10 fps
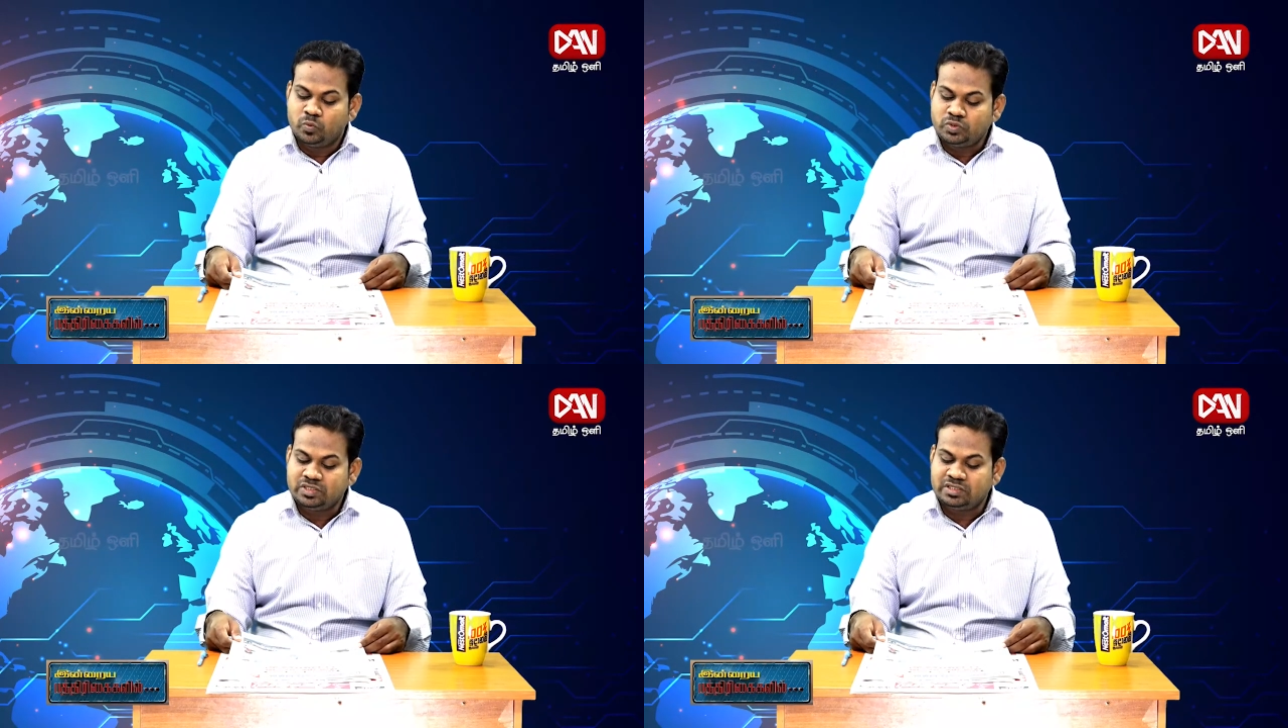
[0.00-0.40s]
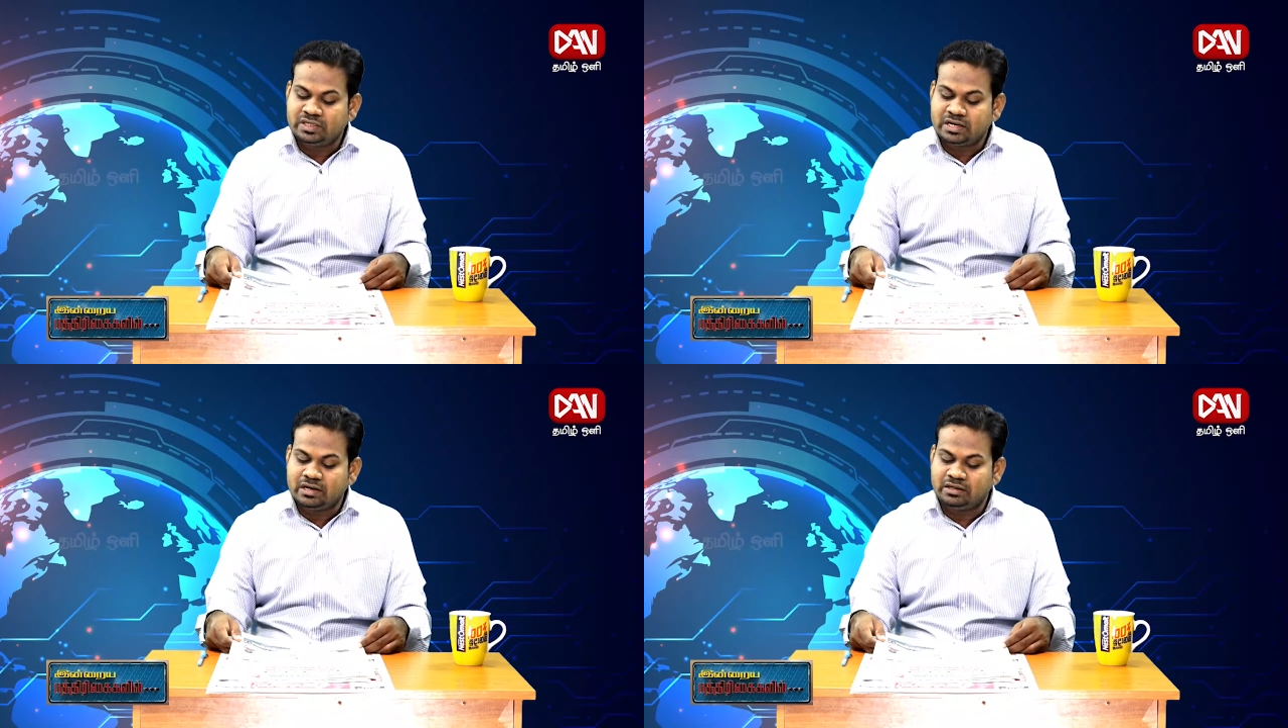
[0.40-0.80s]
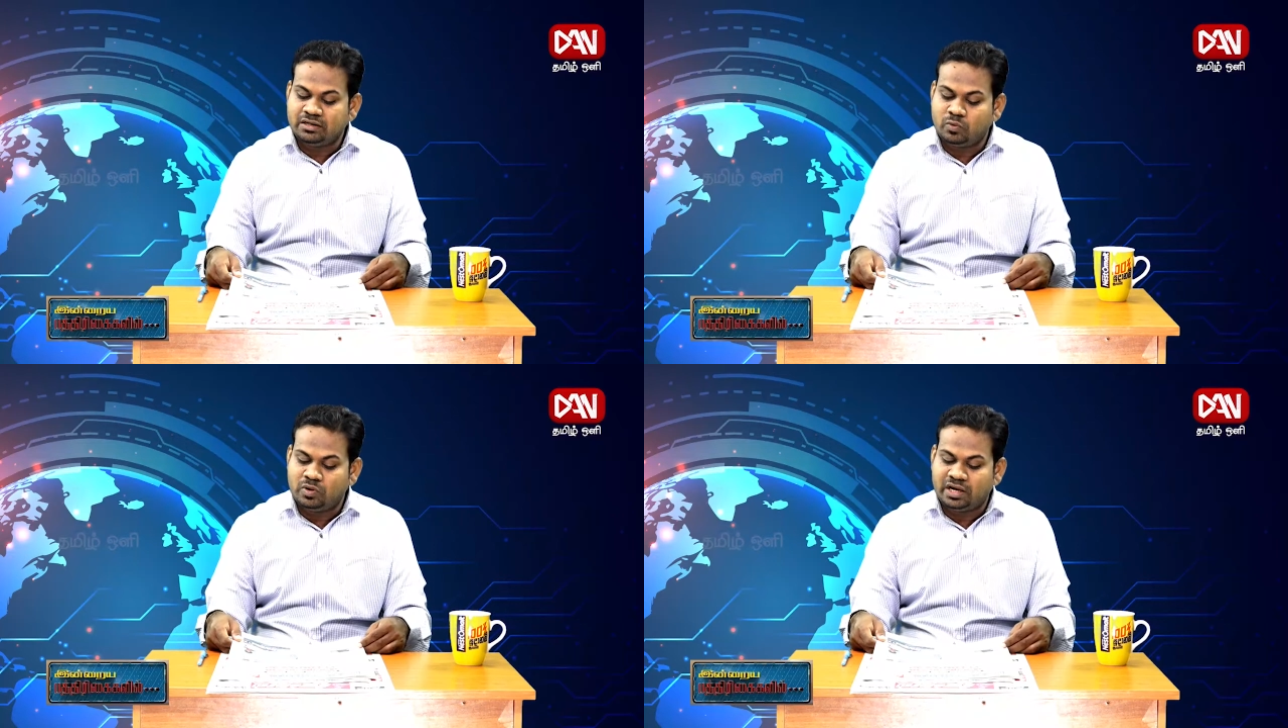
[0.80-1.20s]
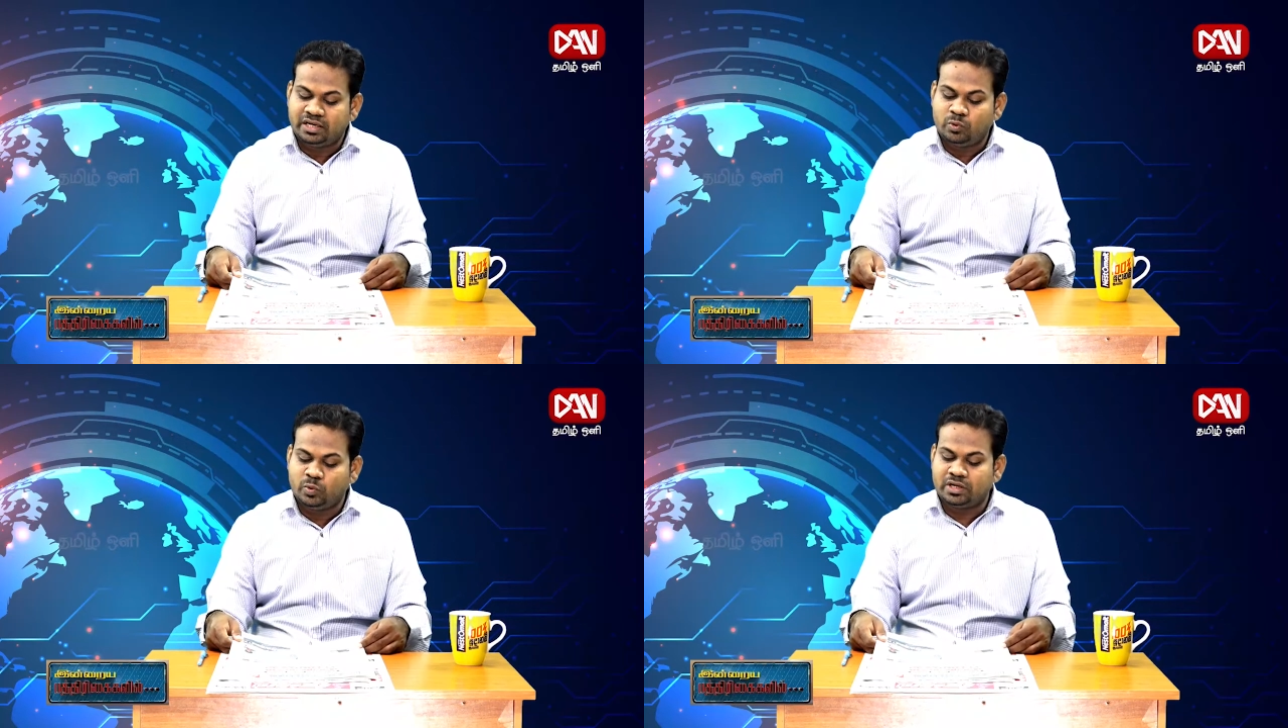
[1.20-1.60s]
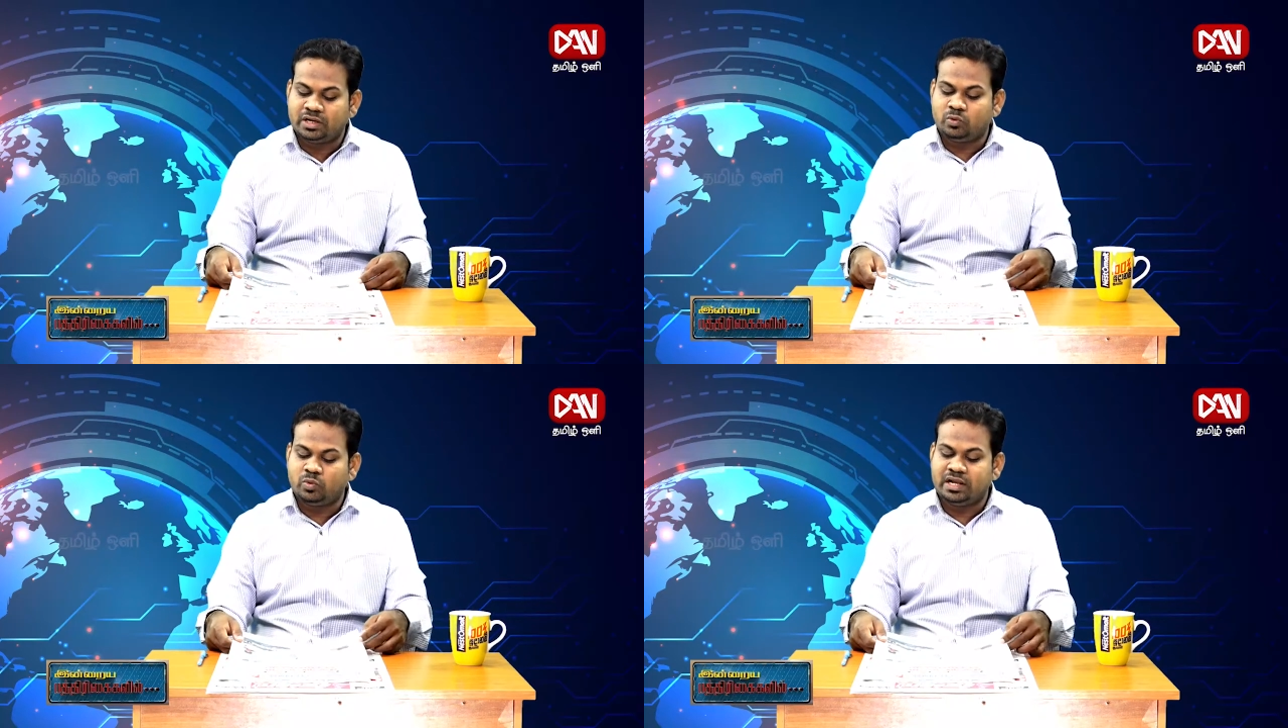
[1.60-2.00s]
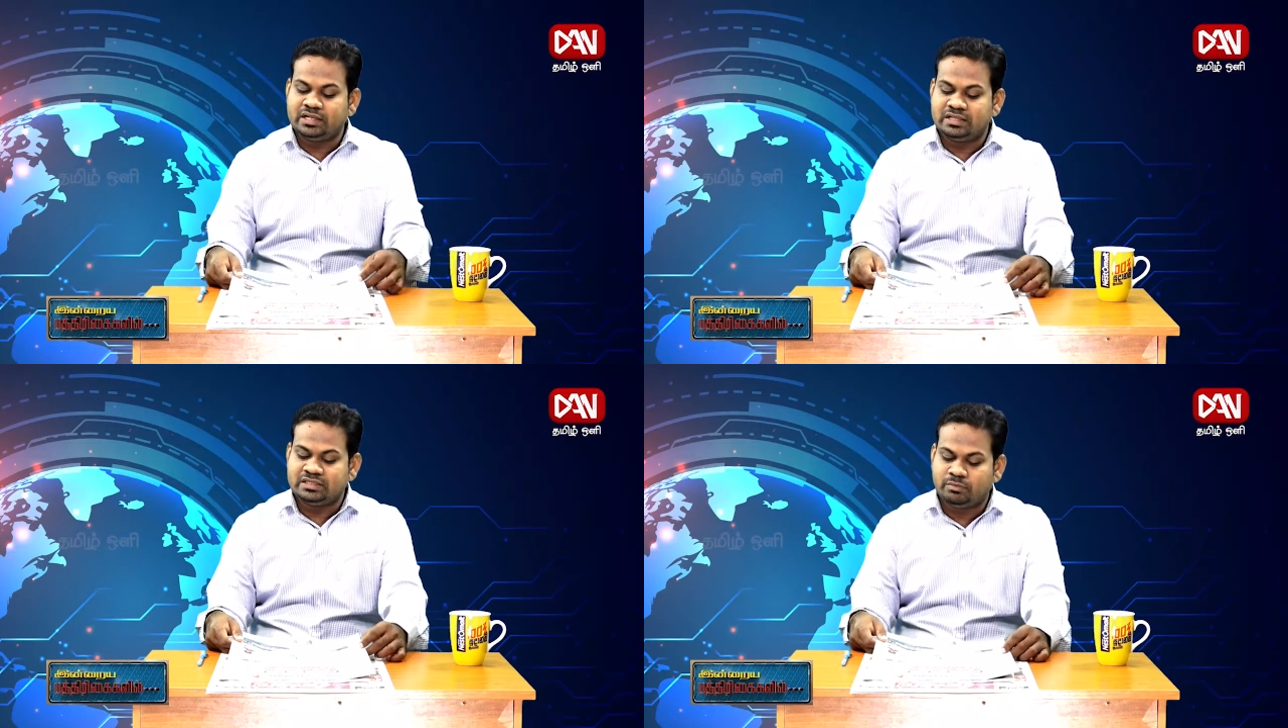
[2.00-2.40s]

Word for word: மூச்சு திணறலுக்கு உள்ளாகி உயிரிழந்துள்ளார் இந்த